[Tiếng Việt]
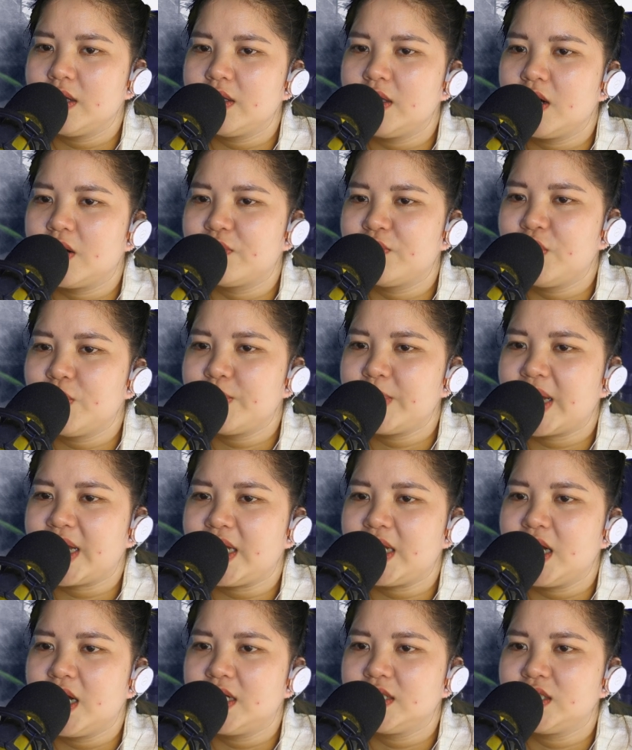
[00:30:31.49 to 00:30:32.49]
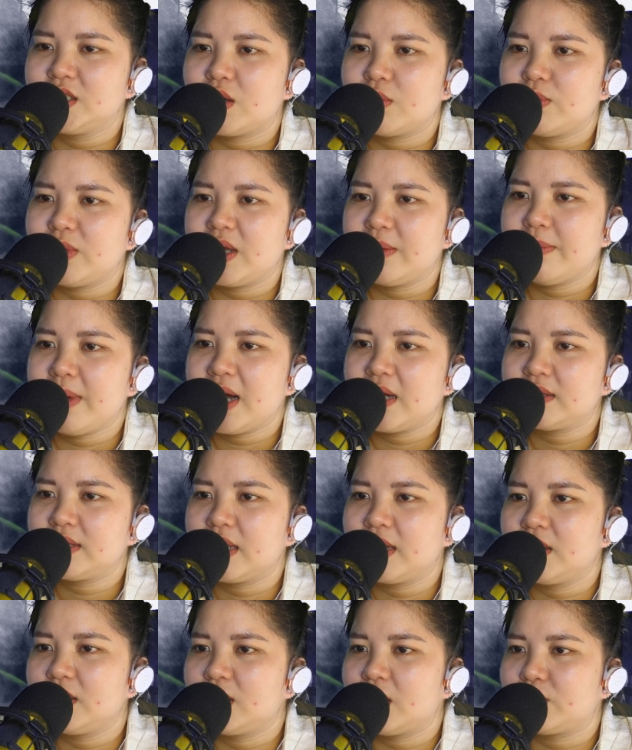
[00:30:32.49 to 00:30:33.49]
Giờ phút này, trong nháy mắt
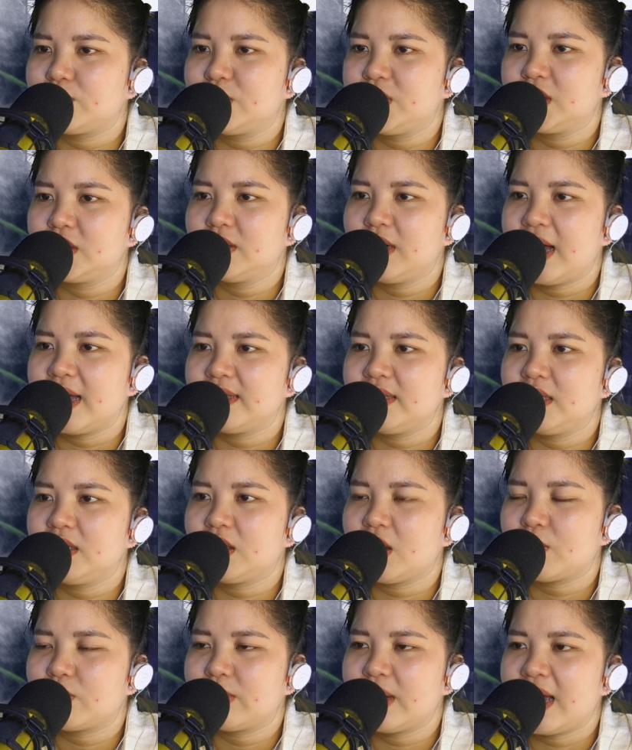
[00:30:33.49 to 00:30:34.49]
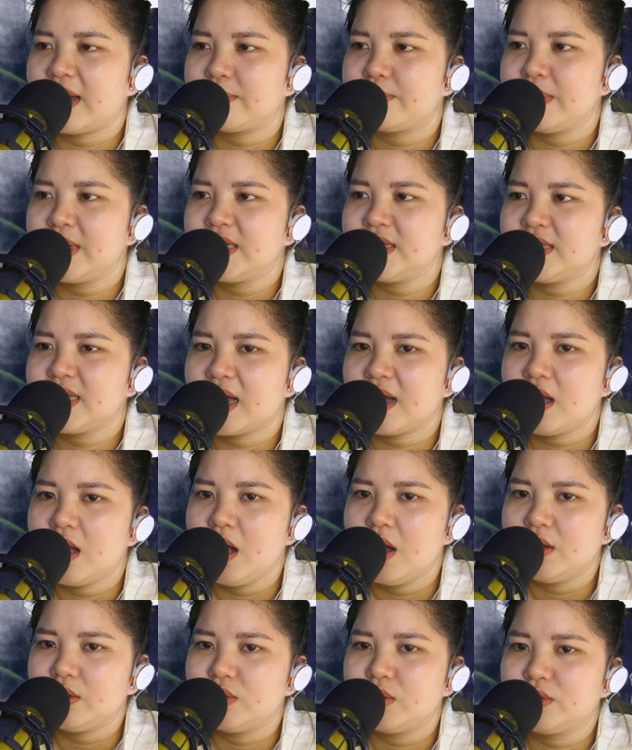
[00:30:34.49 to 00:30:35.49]
tên tộc trưởng Hải Tinh tộc đang biến sắc,
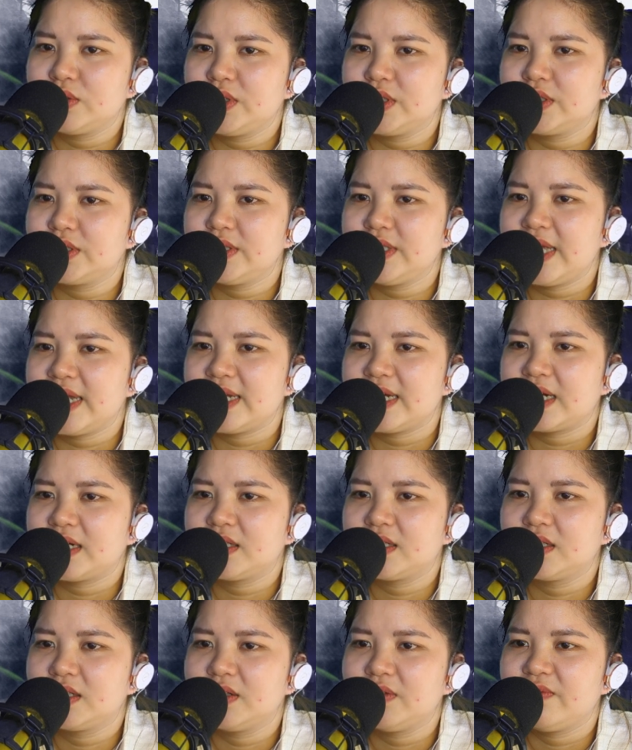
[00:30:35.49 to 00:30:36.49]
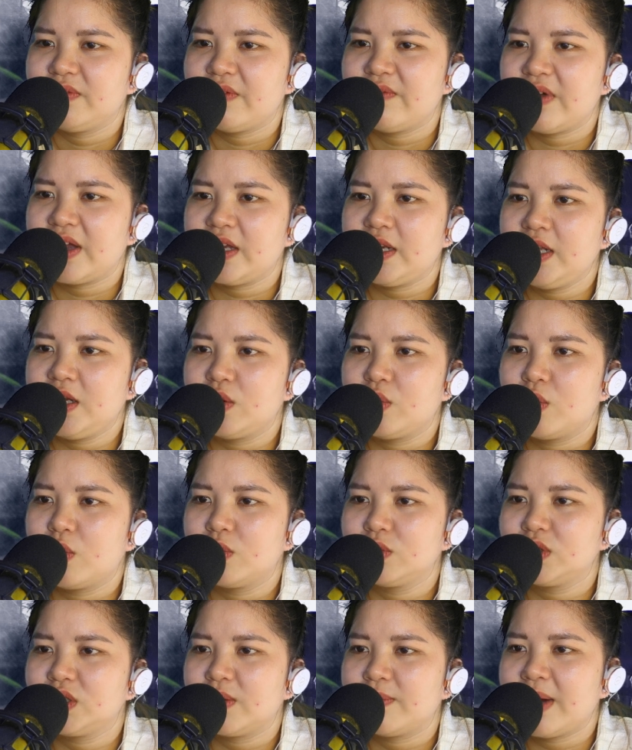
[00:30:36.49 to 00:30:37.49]
đội trưởng nhe răng cười và vẻ điên
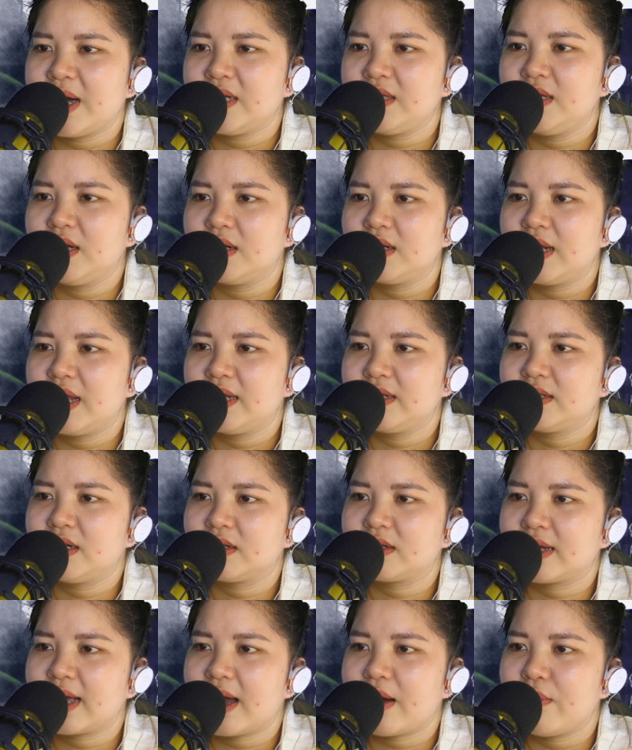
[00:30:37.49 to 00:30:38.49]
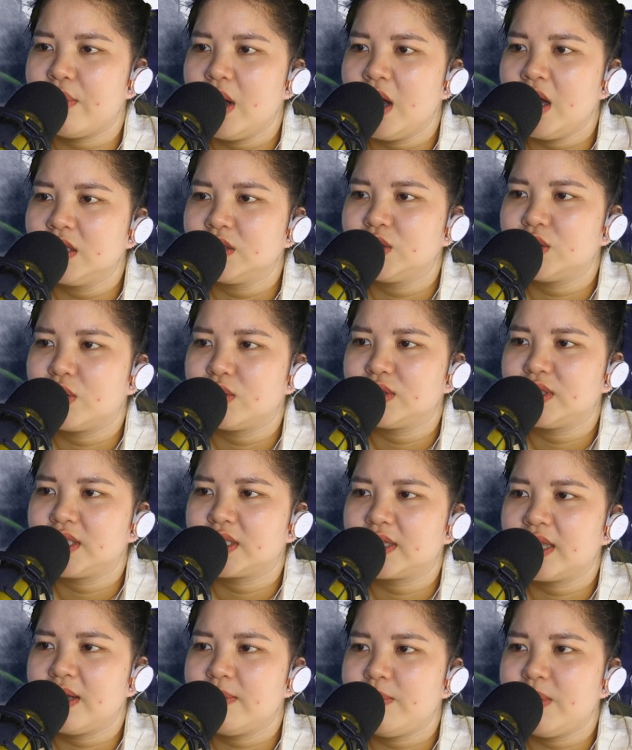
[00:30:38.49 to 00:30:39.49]
cuồng trong mắt dâng lên cực cao, rồi
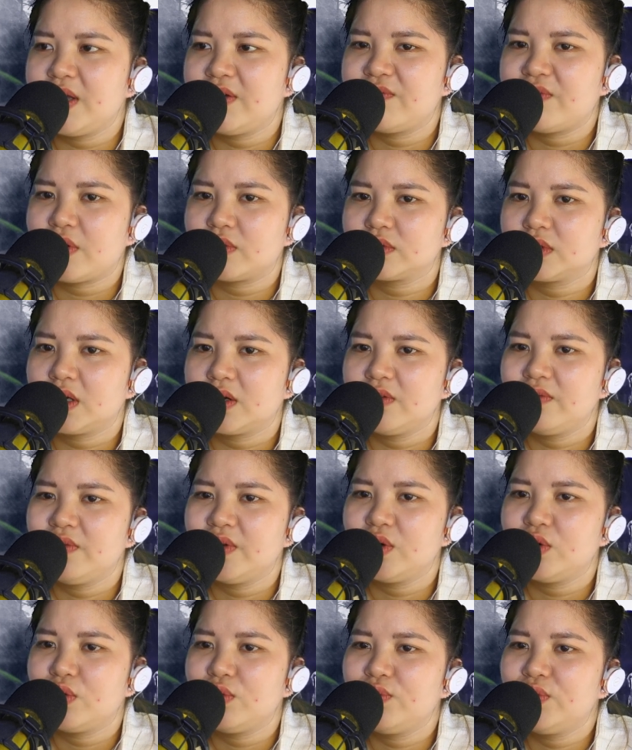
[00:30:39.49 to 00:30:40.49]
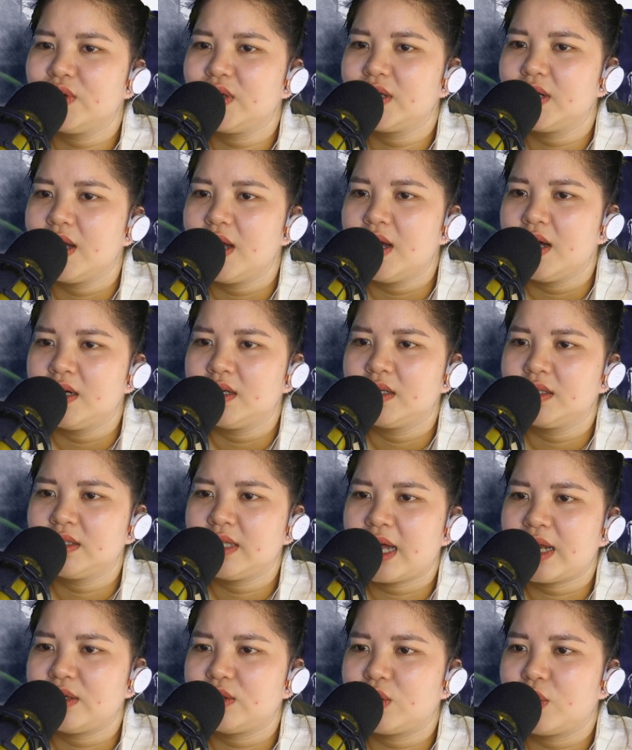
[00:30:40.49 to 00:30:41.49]
trực tiếp liền vọt tới phía đối phương. Hứa
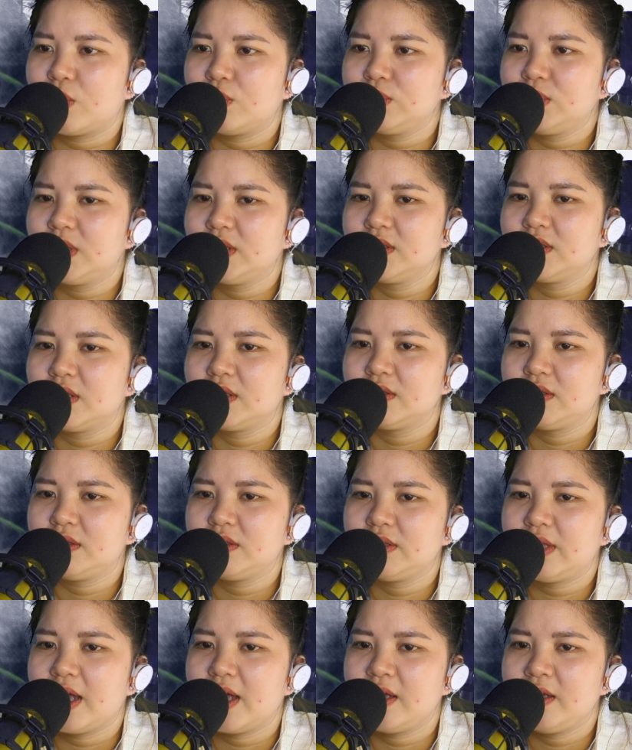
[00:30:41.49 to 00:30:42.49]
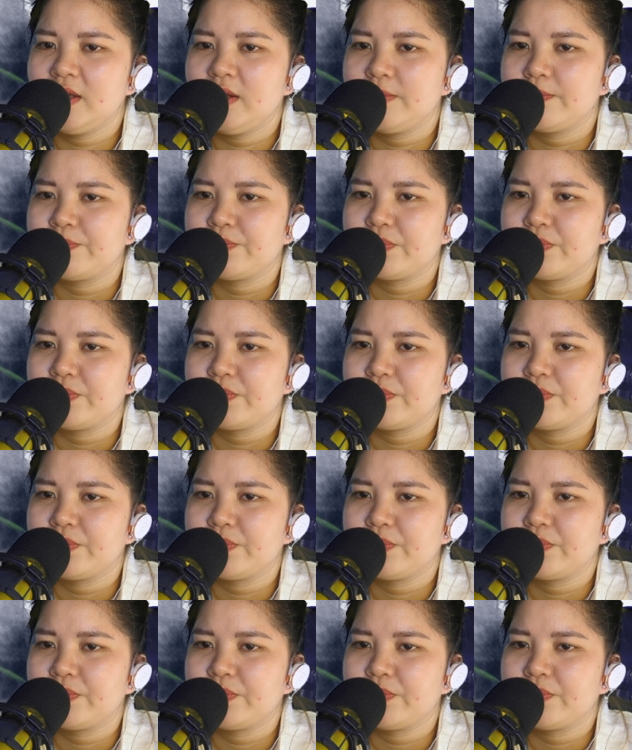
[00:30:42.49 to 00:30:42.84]
Thanh cũng tương tự như thế.